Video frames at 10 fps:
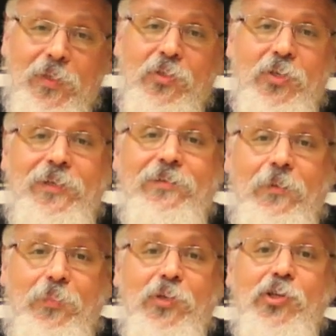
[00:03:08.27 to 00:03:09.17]
déjà
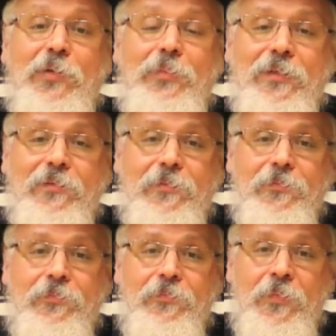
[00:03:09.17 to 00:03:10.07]
être appelée Shabbat.
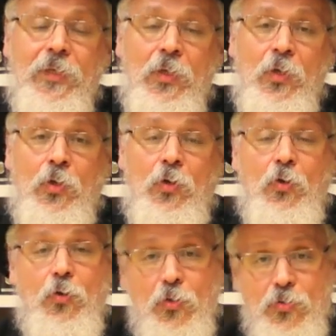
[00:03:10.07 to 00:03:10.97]

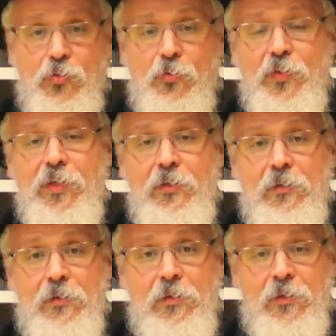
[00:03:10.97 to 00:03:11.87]
Lorsque vient